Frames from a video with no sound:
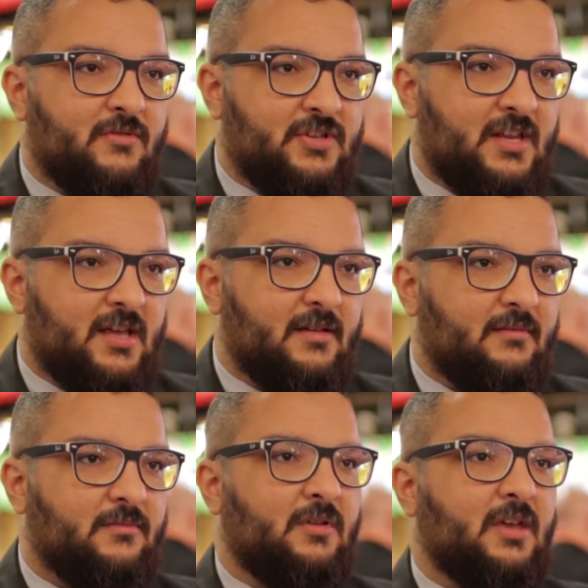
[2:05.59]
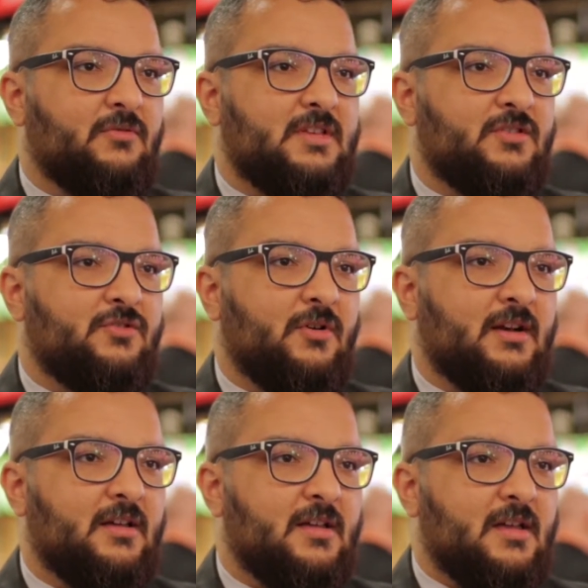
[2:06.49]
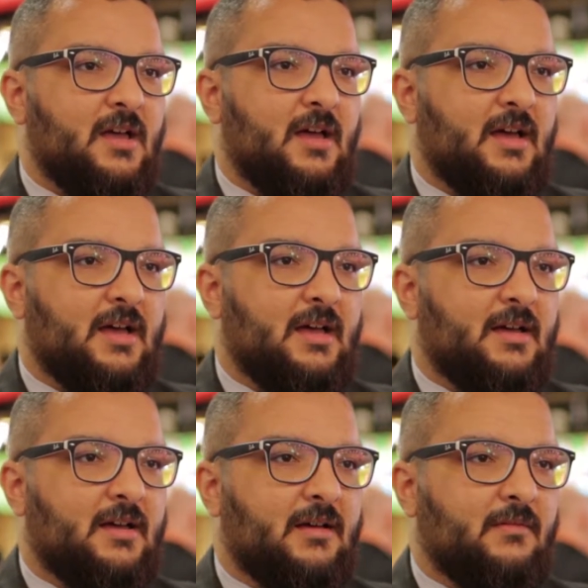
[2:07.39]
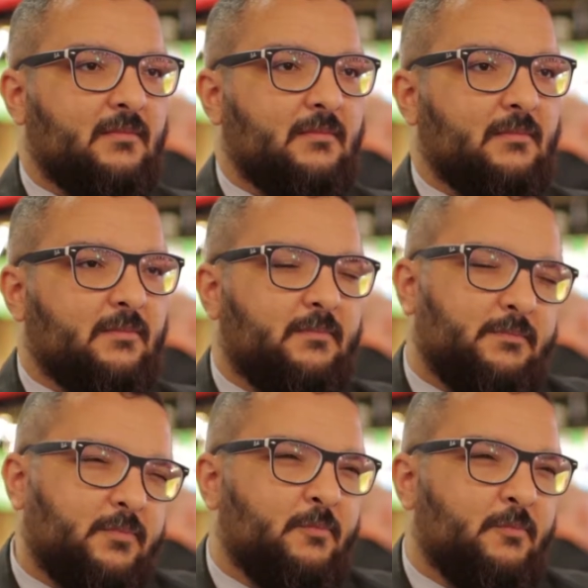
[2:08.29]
eu diria, do que o sensor uh,